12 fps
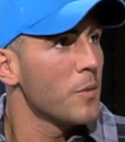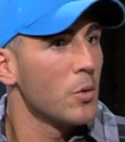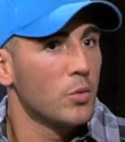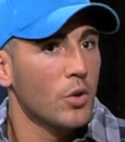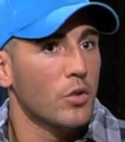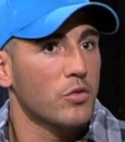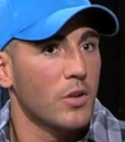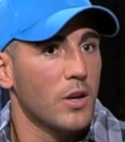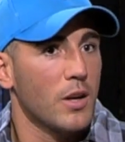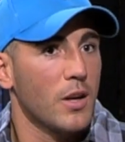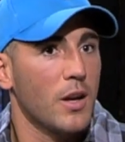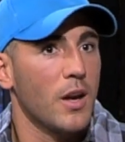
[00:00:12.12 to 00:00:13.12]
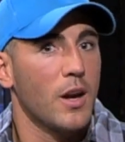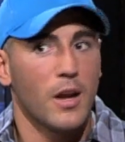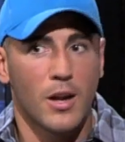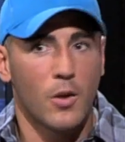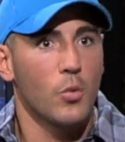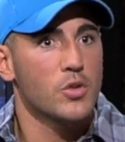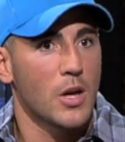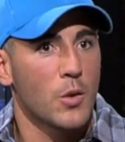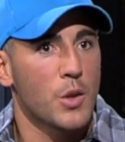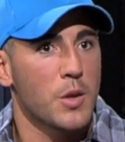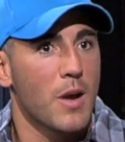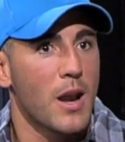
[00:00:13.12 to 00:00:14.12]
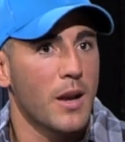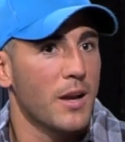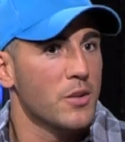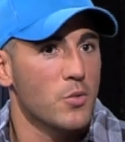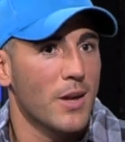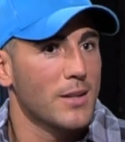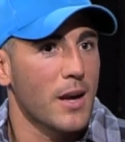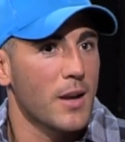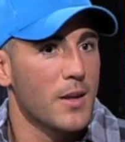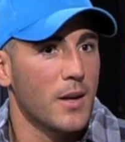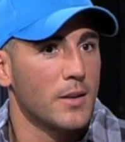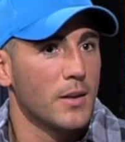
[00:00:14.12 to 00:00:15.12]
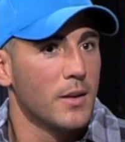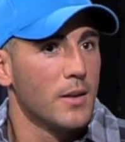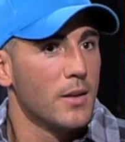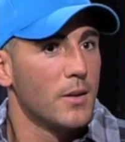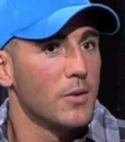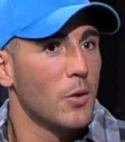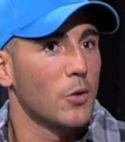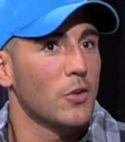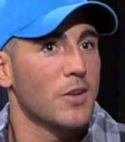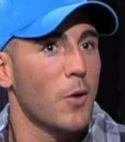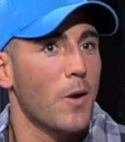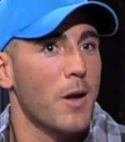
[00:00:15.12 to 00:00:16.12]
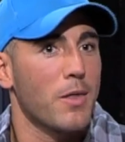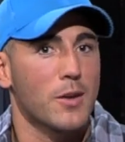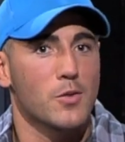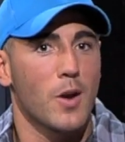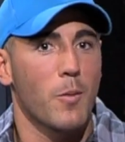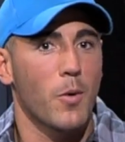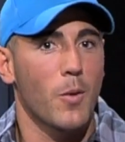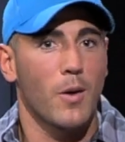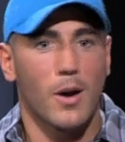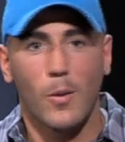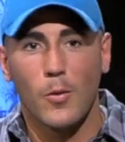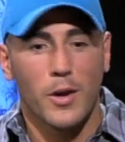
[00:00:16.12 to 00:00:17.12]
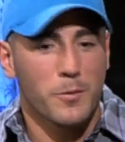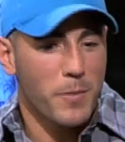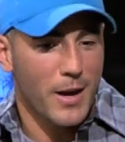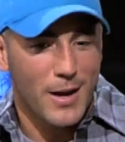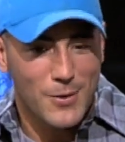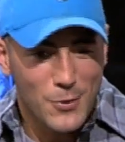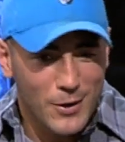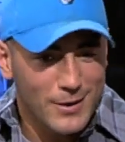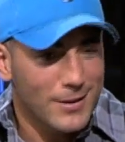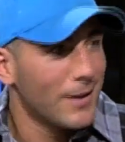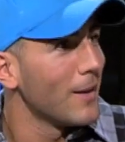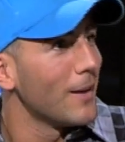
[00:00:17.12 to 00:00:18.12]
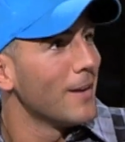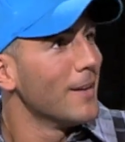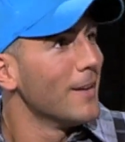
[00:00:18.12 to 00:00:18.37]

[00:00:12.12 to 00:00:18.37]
minutos eh, luchando encima del ring es una eternidad. ¿eh? Yo no sé si alguna vez has hecho la prueba cuando eres pequeño que te